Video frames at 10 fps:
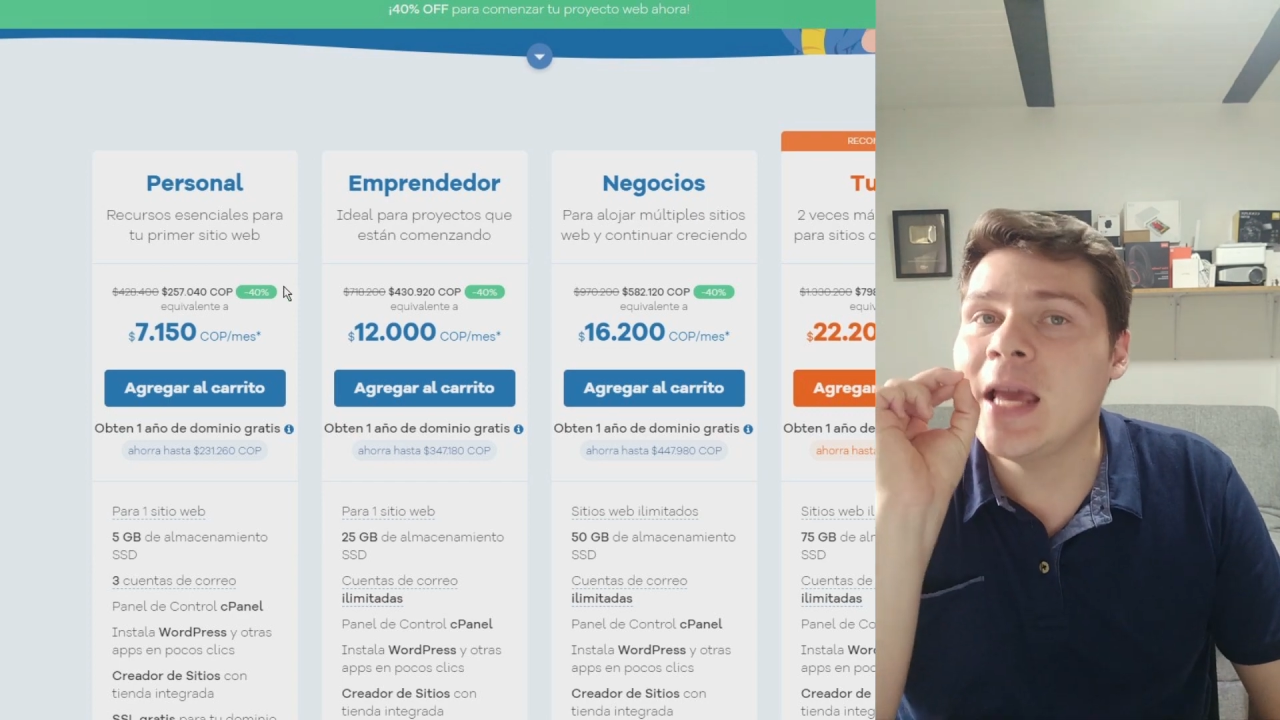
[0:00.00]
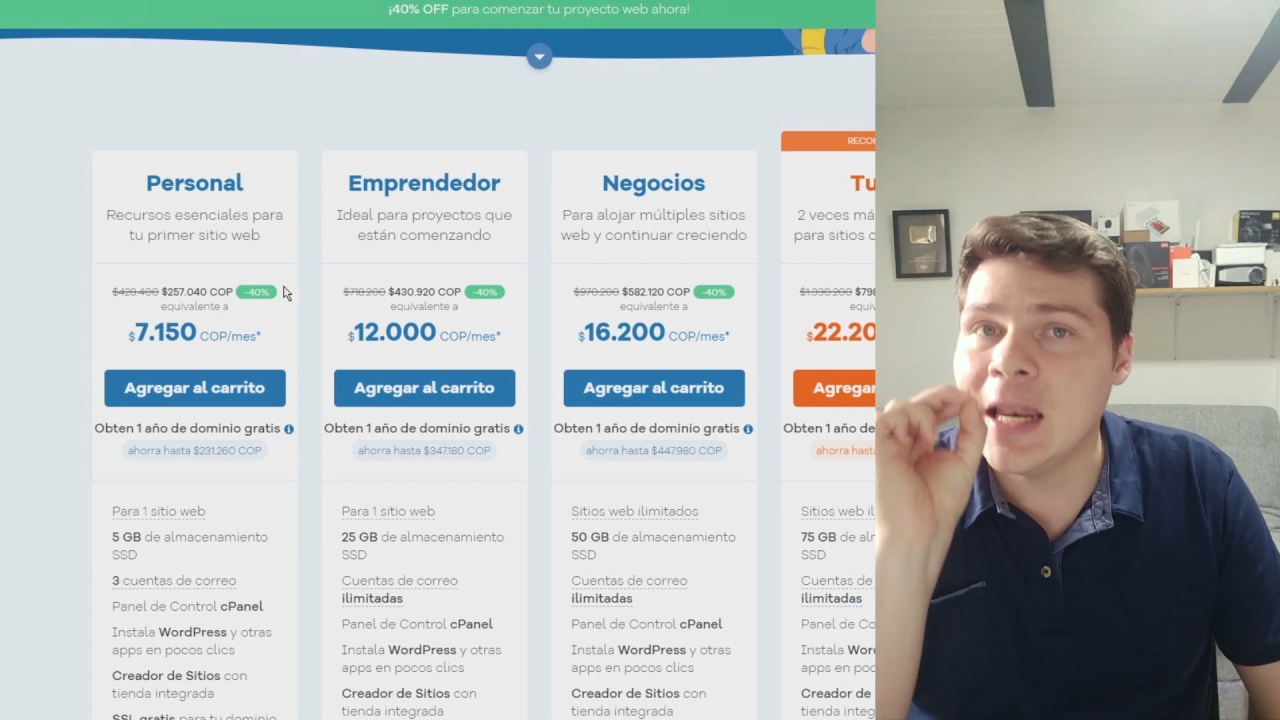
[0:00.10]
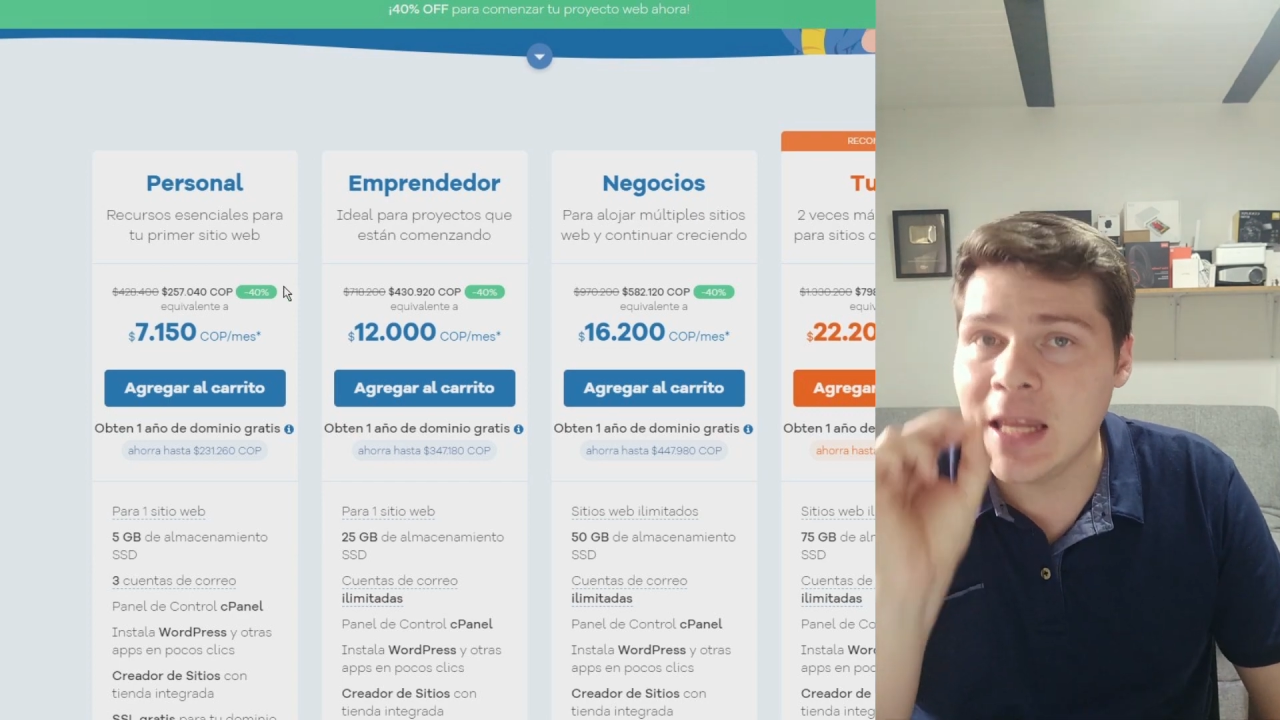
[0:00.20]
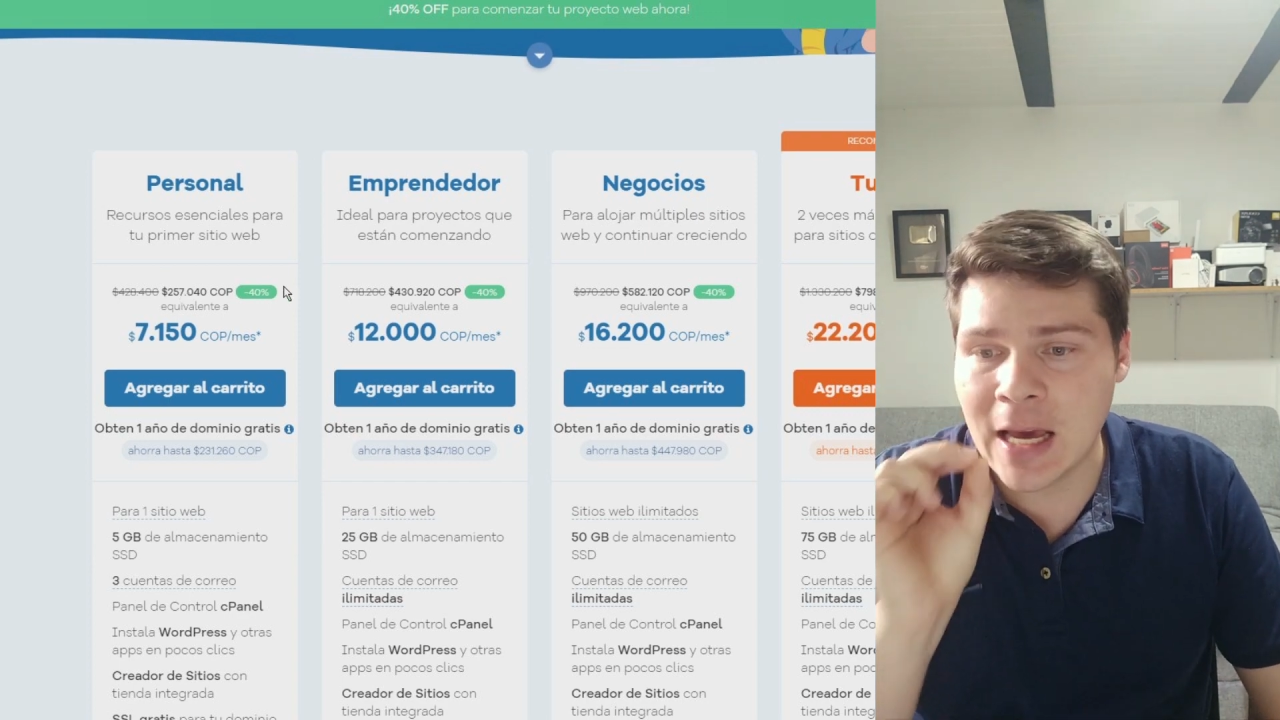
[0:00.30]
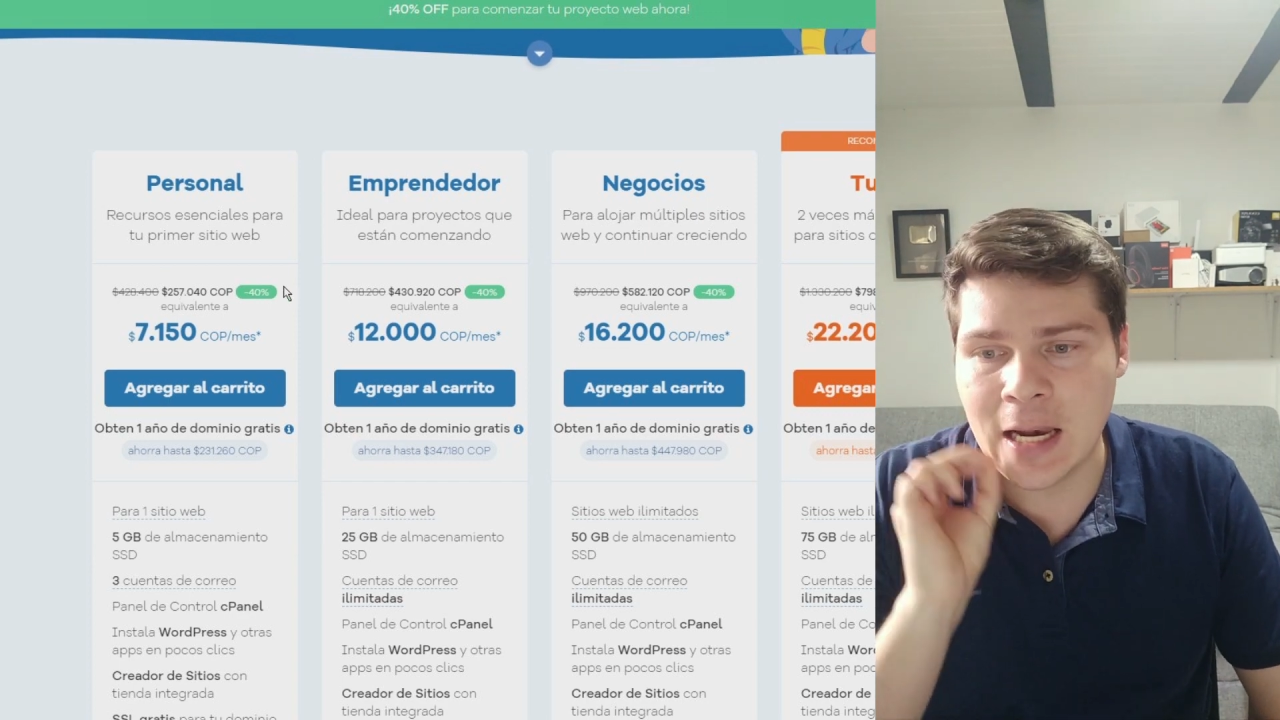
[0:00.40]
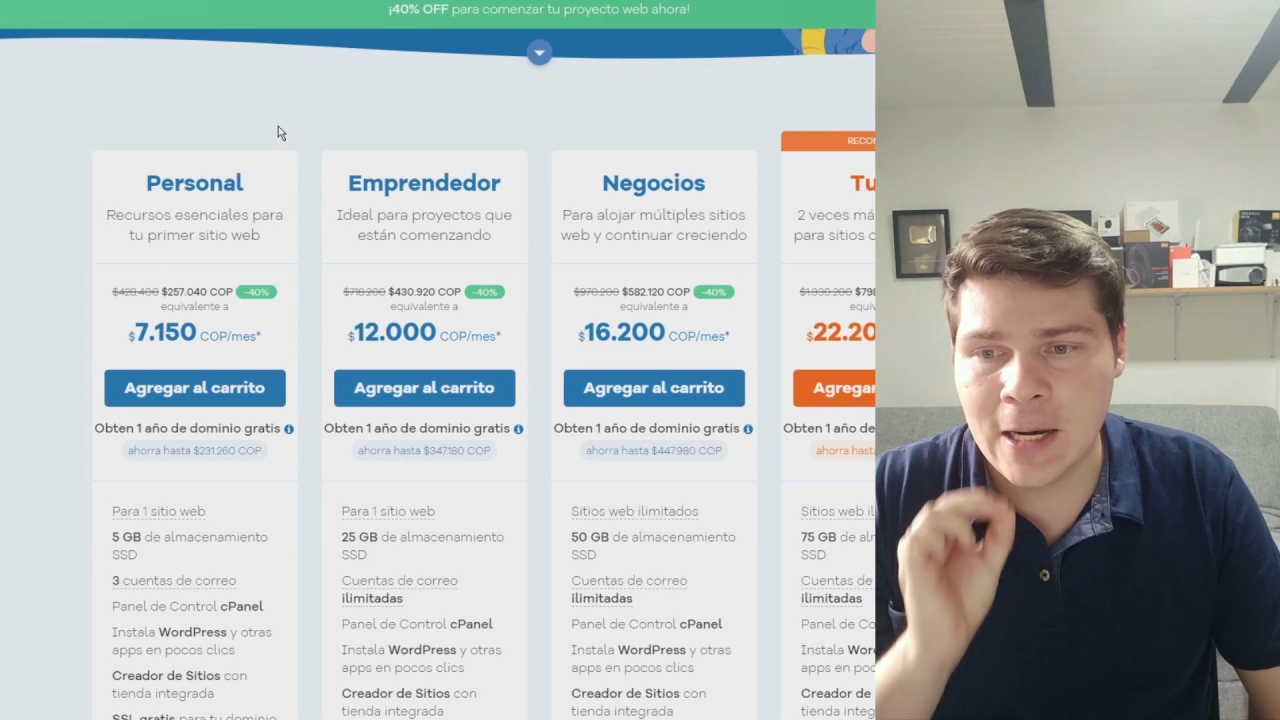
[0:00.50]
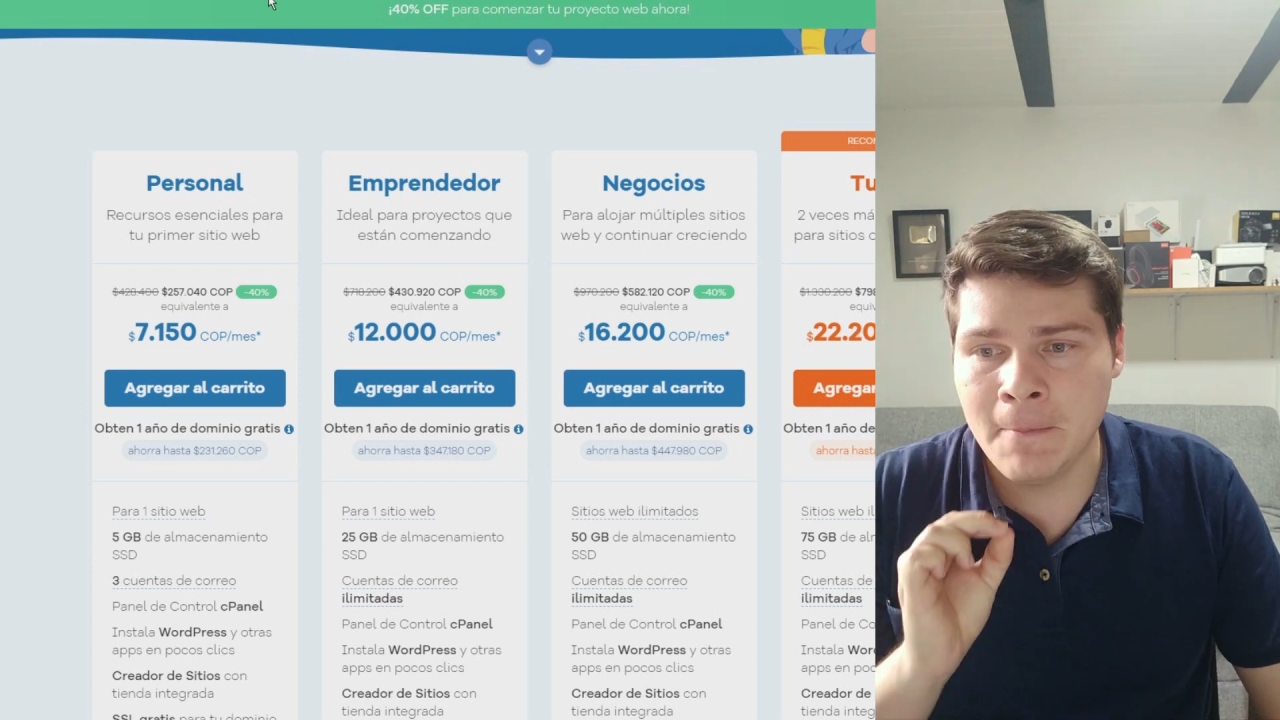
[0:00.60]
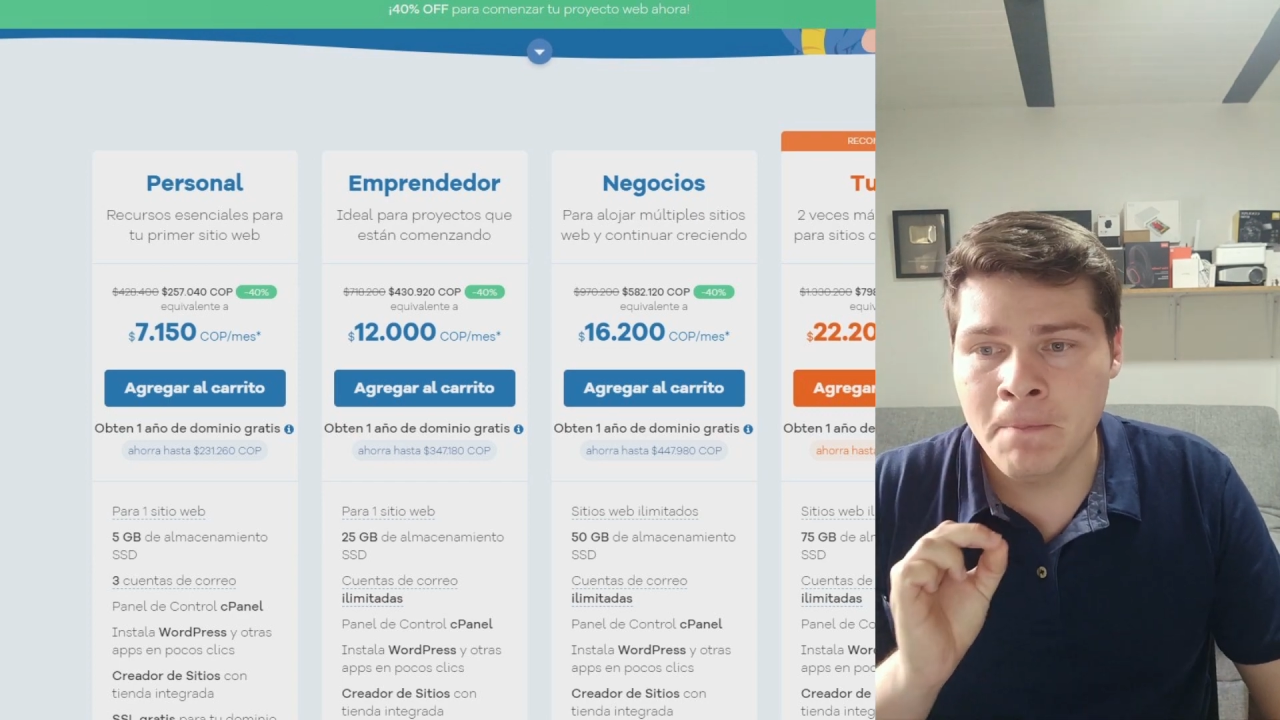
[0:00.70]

genial.